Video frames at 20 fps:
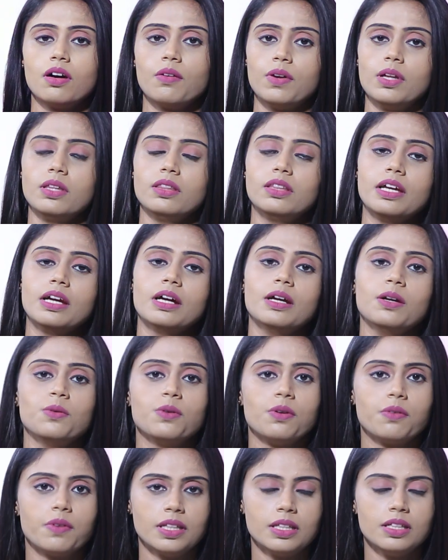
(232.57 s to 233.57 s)
அவர்
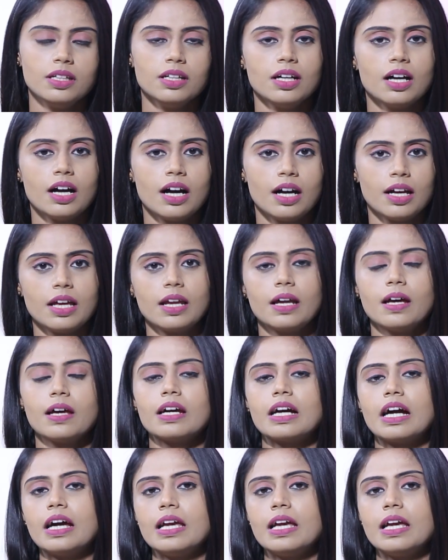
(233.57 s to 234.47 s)
திங்களூர் வந்து அங்க இருக்கிற